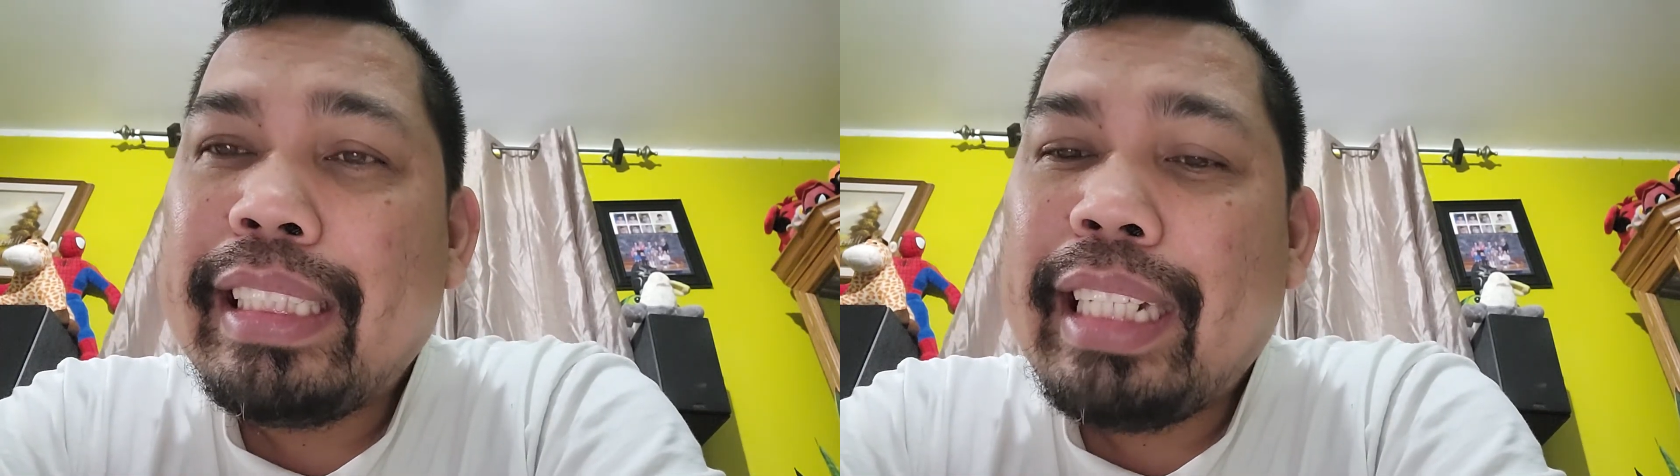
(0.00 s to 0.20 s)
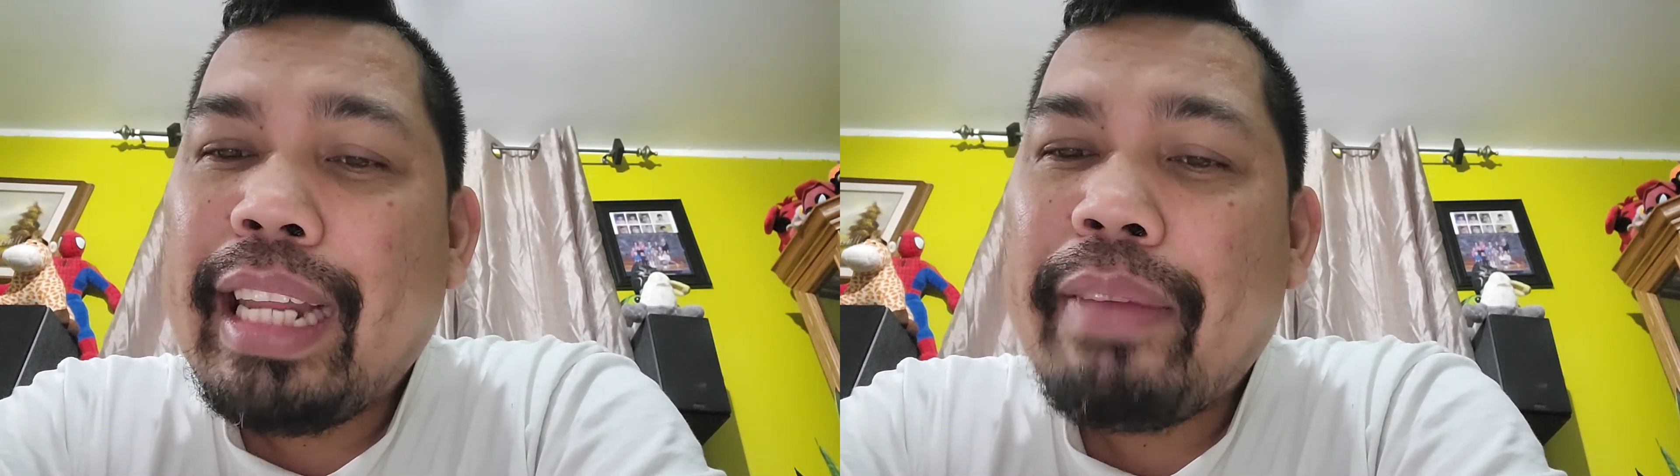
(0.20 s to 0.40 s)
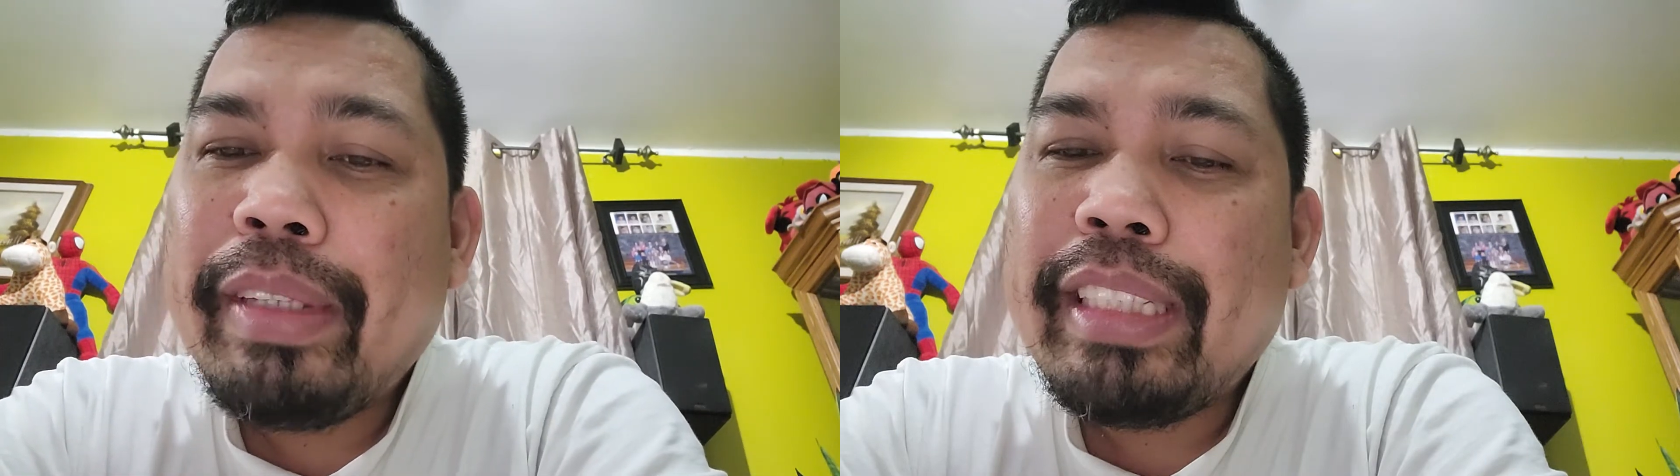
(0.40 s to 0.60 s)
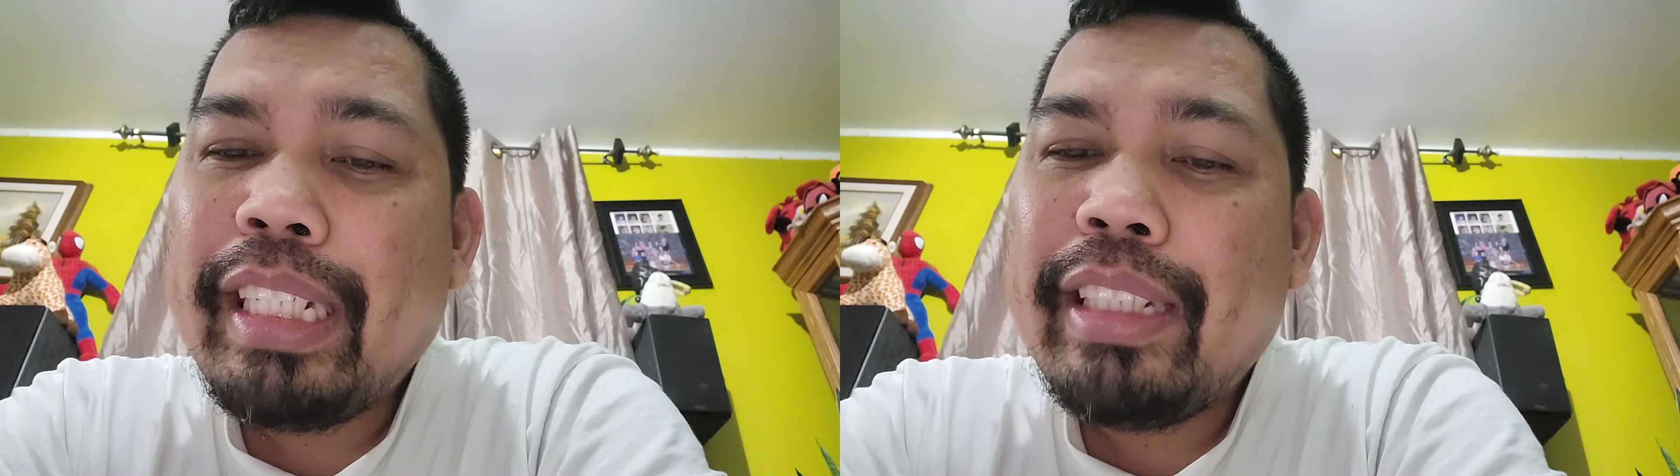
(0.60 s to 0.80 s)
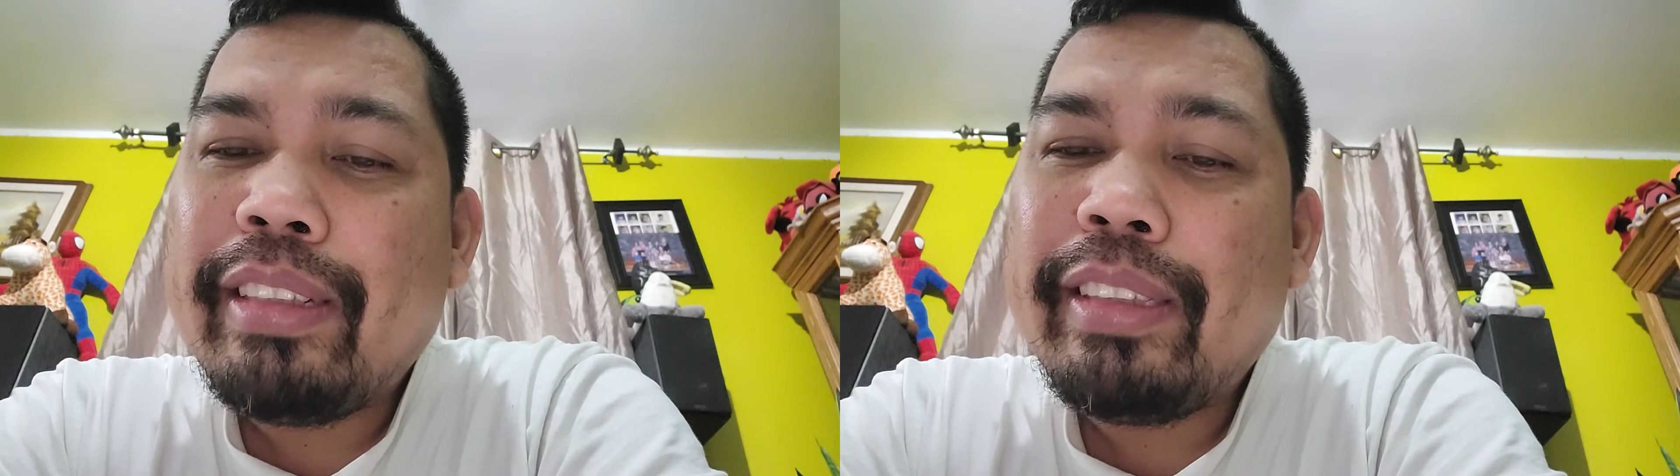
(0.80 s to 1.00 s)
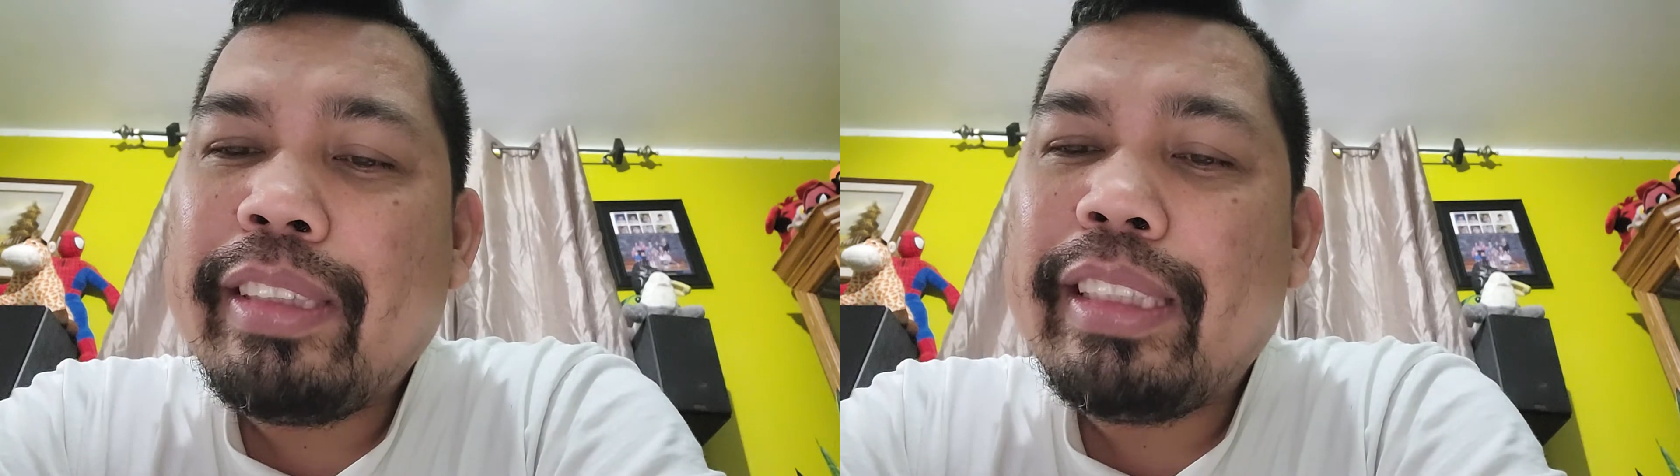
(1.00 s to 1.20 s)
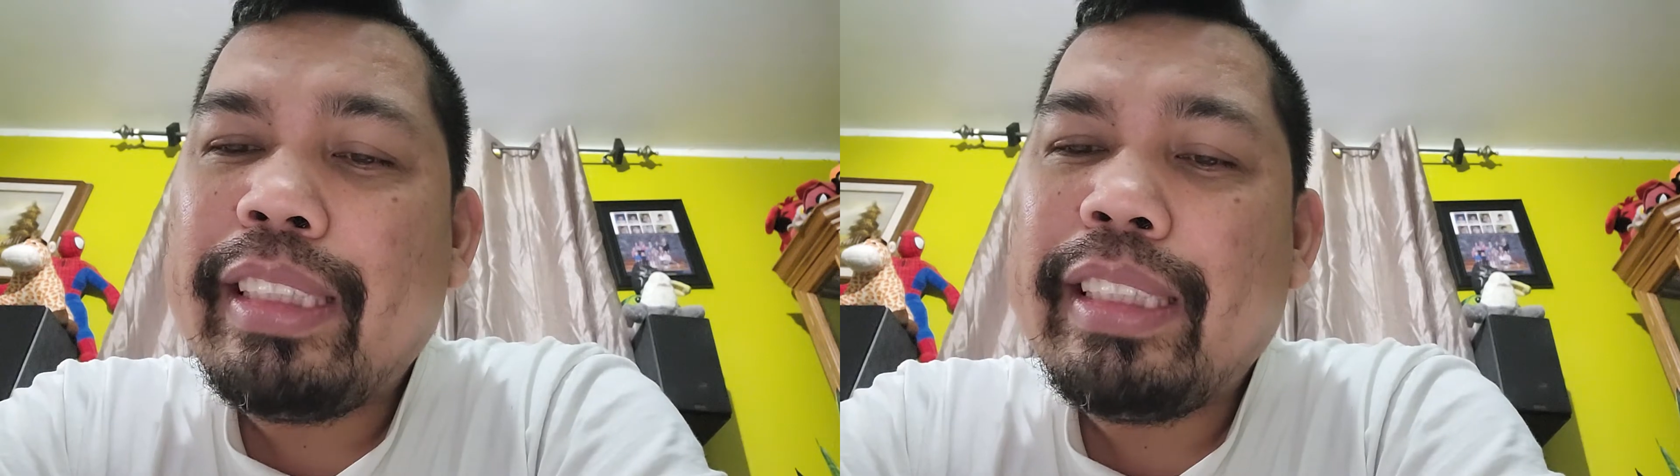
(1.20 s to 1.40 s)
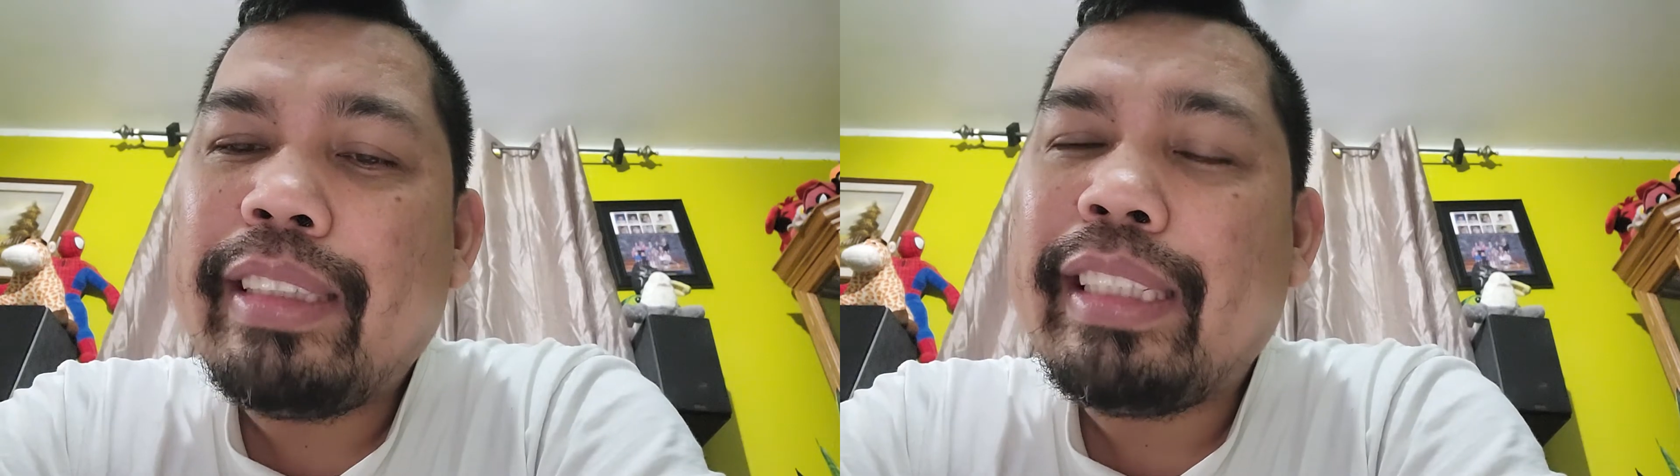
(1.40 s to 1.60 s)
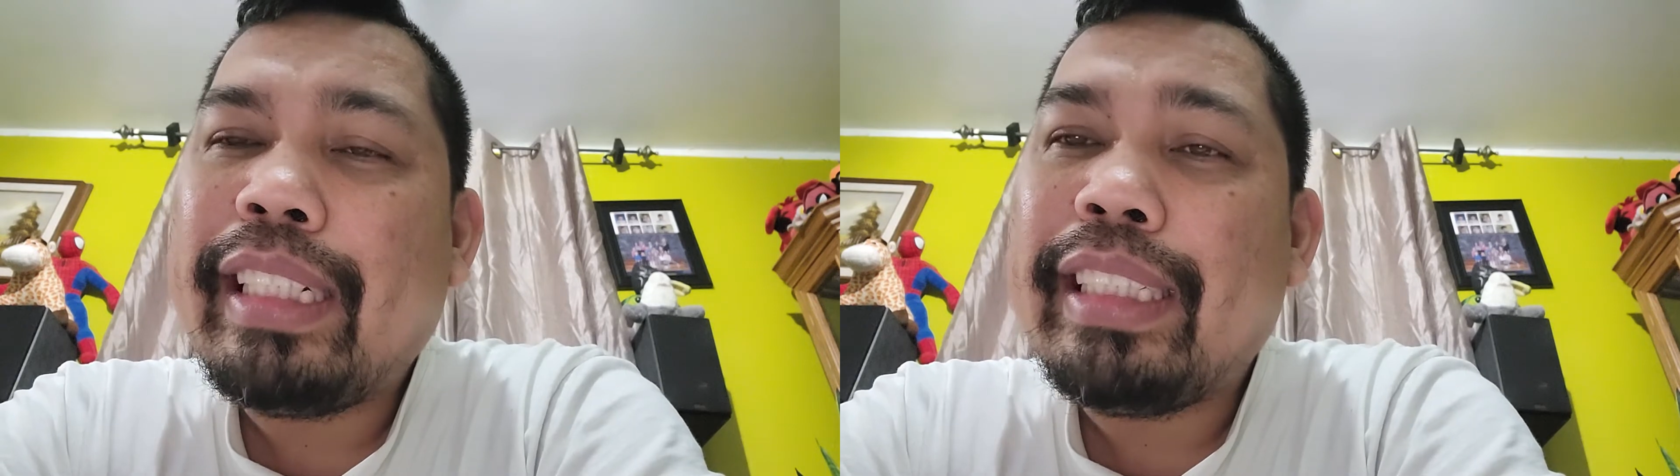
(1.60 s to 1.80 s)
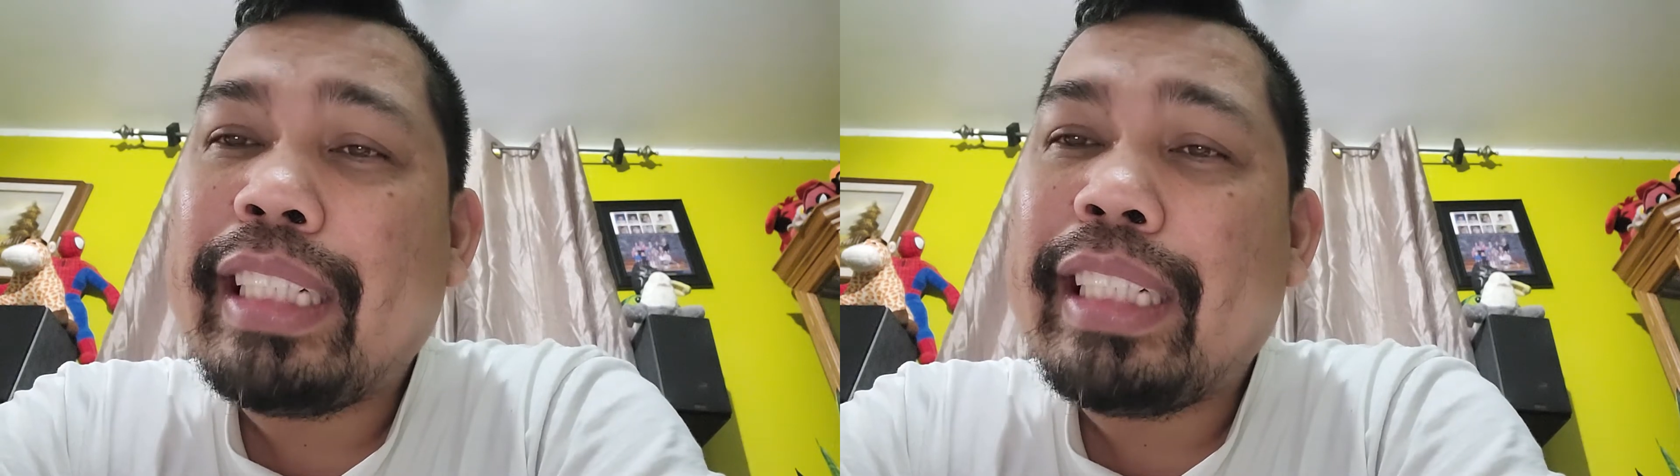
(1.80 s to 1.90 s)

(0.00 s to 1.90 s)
salamat sa inyo uh,